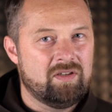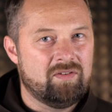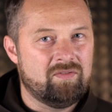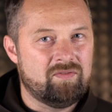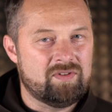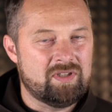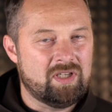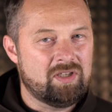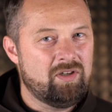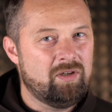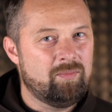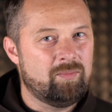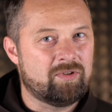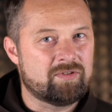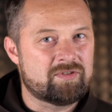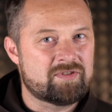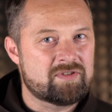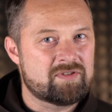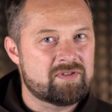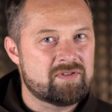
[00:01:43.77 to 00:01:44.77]
w Jego
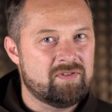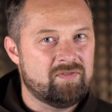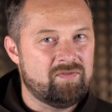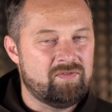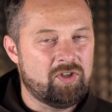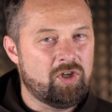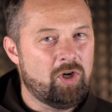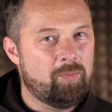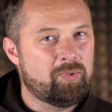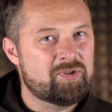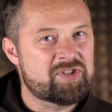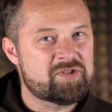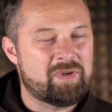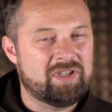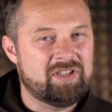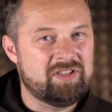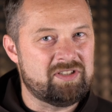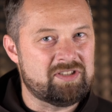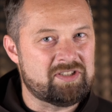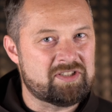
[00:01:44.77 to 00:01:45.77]
moc, w Jego
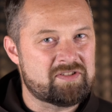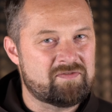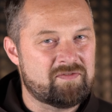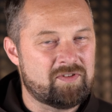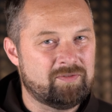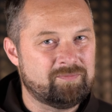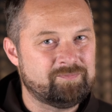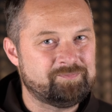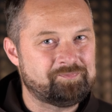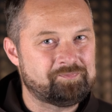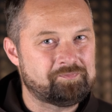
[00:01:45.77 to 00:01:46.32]
posłannictwo.